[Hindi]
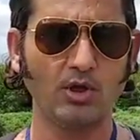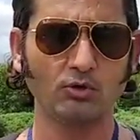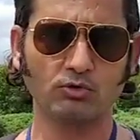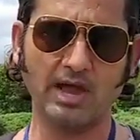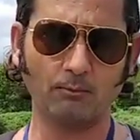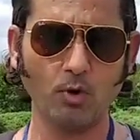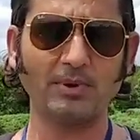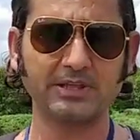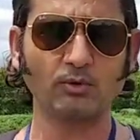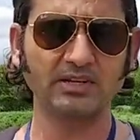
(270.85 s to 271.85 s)
क्योंकि हमको
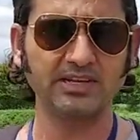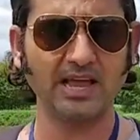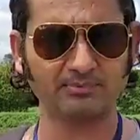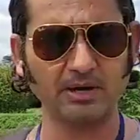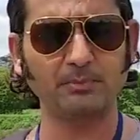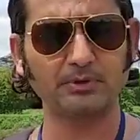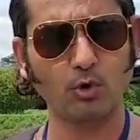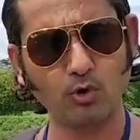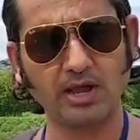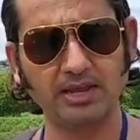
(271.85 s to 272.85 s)
पता होना चाहिए कि आप सर्प मित्र
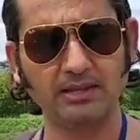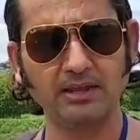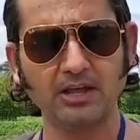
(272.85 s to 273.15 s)
हो क्या नहीं